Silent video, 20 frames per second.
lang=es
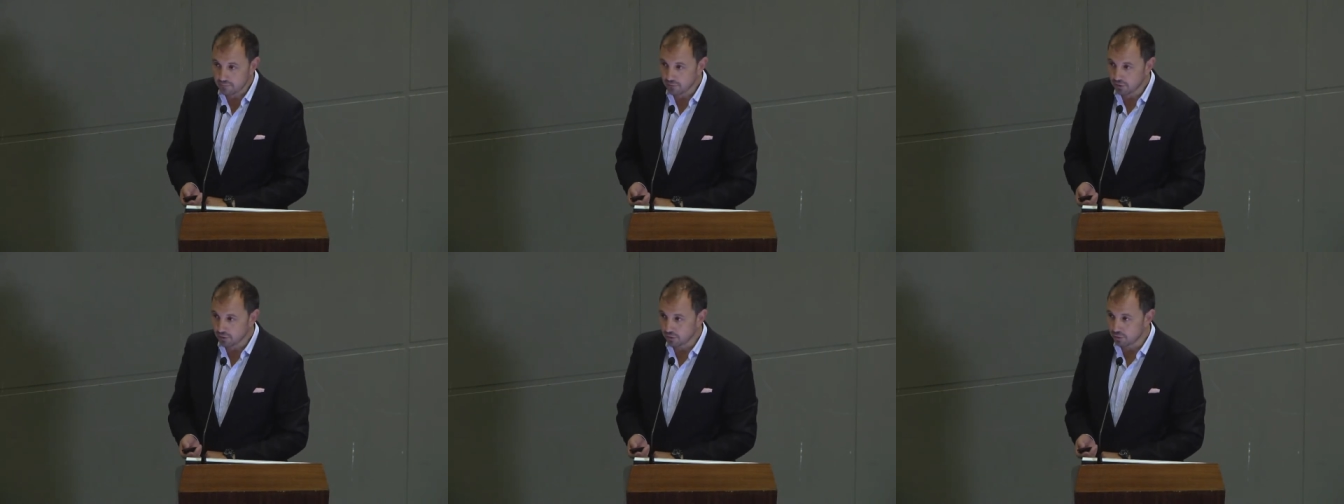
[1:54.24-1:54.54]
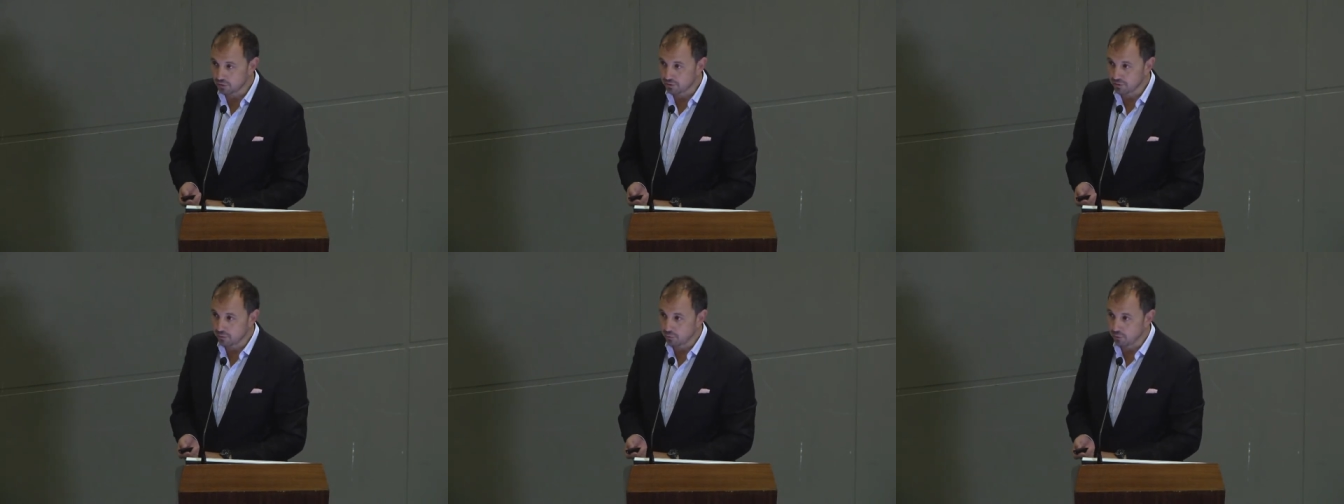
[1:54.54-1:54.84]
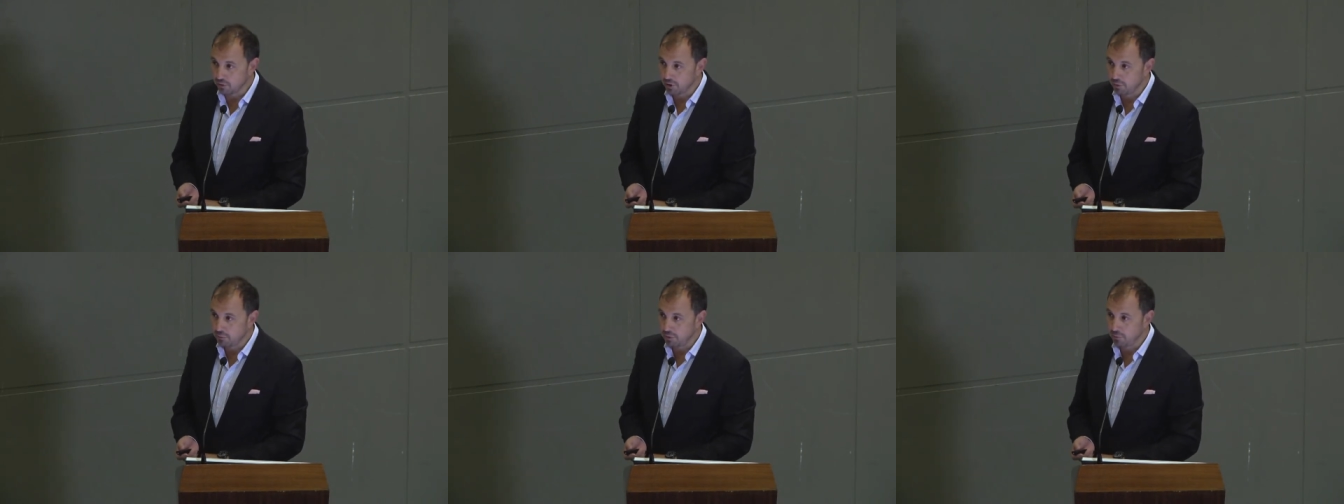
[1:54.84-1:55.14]
con unos
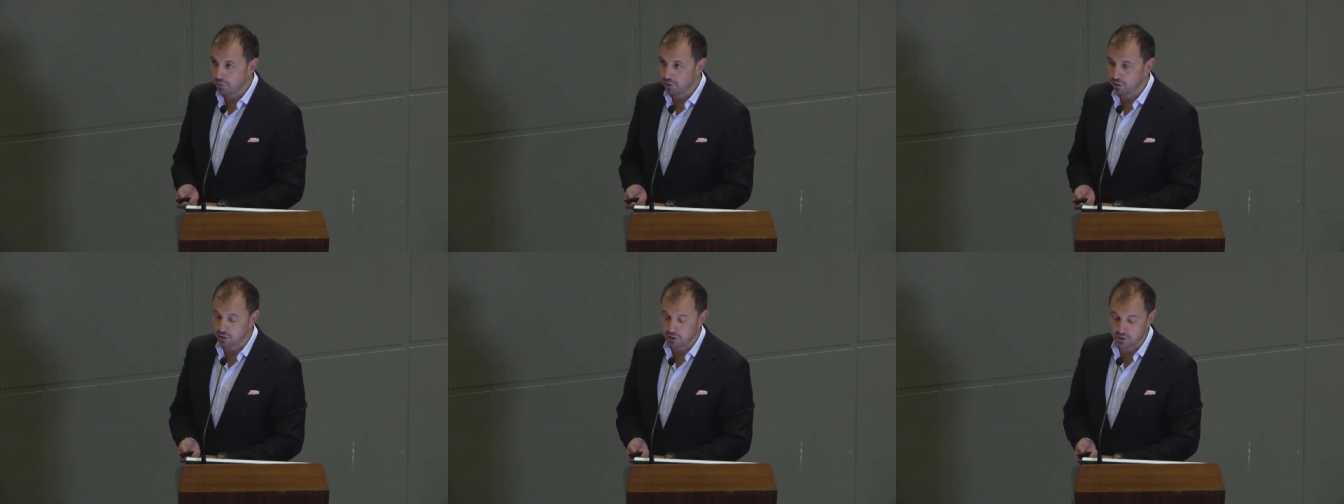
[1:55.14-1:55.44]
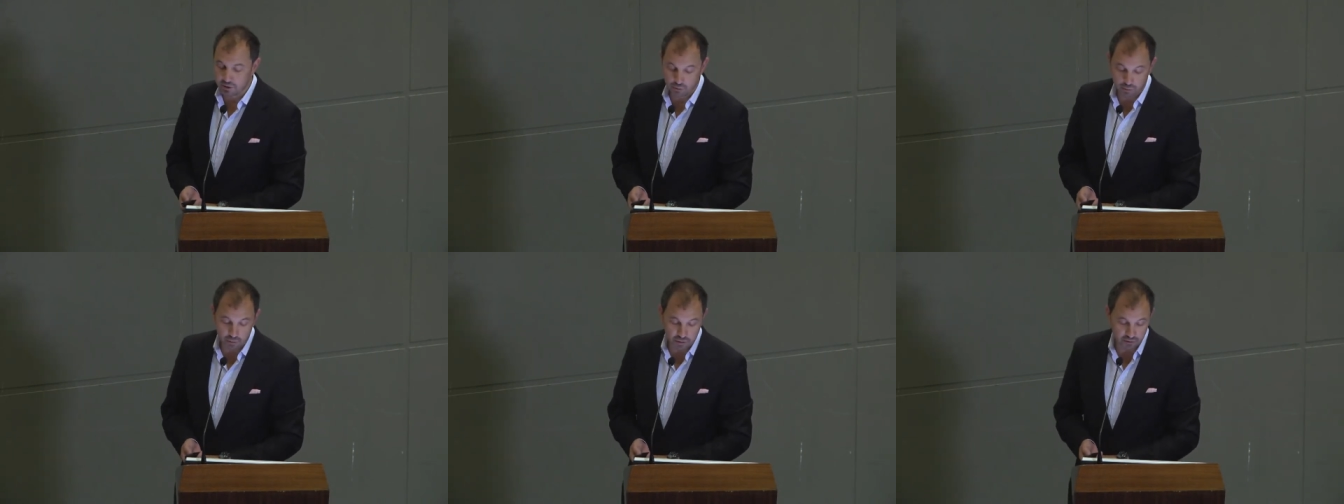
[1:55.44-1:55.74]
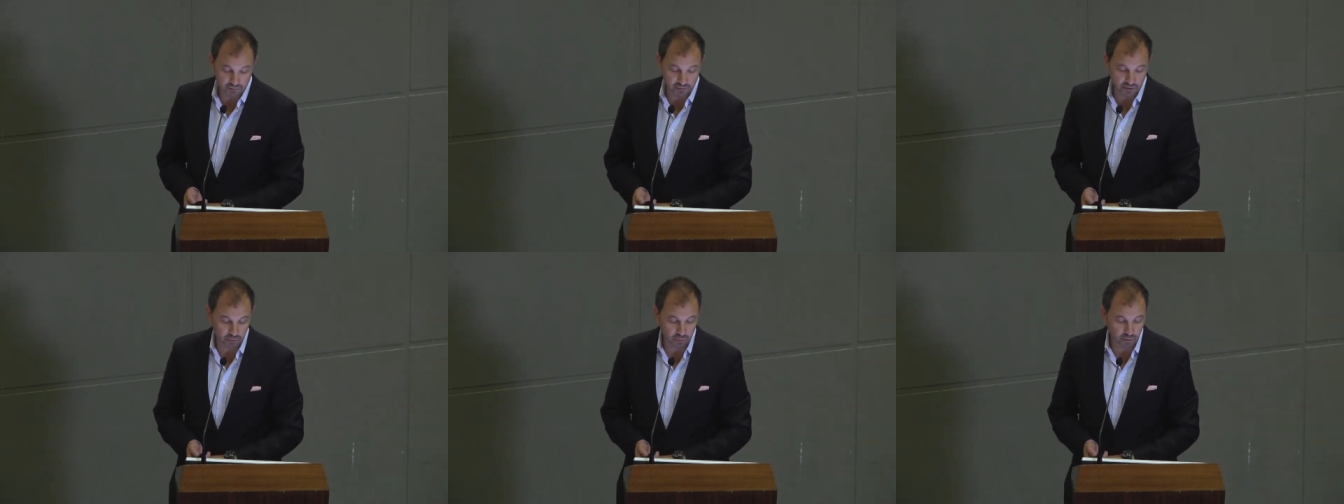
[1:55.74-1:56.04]
50.000 millones de euros de
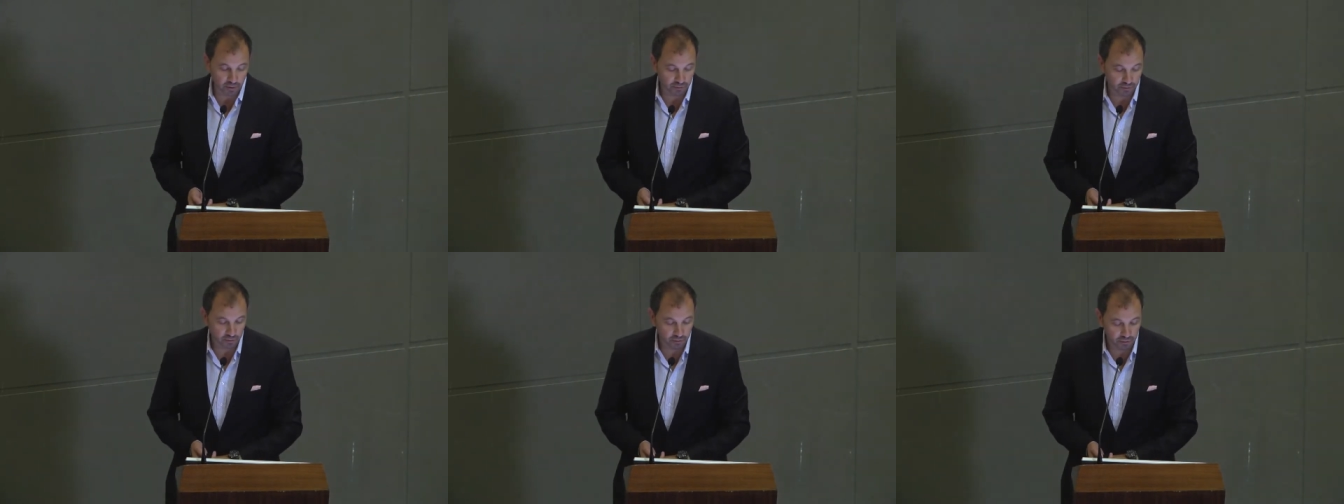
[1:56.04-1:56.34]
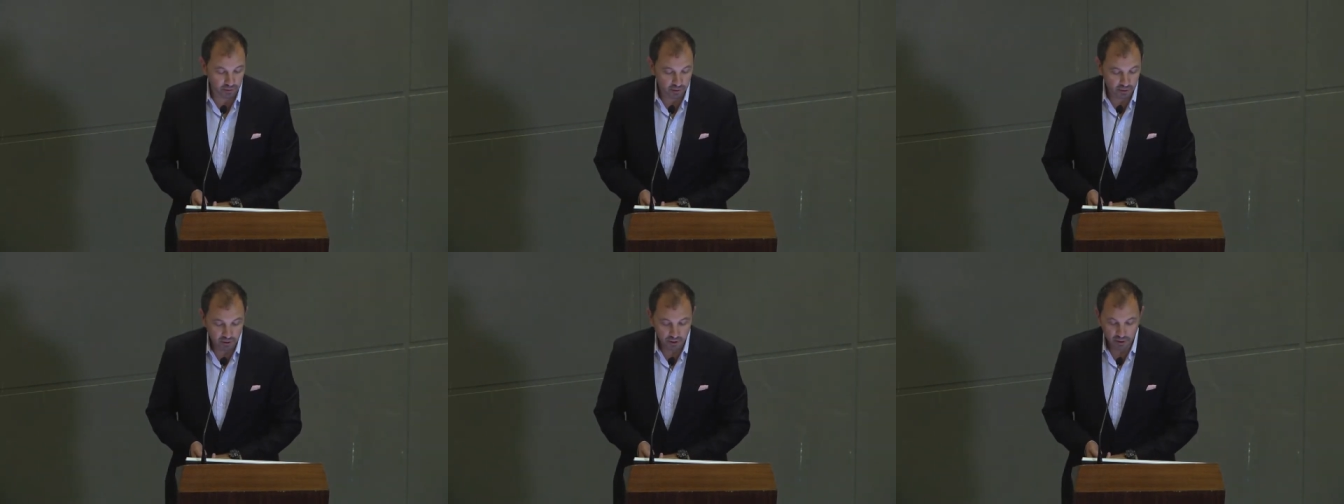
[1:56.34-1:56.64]
facturación,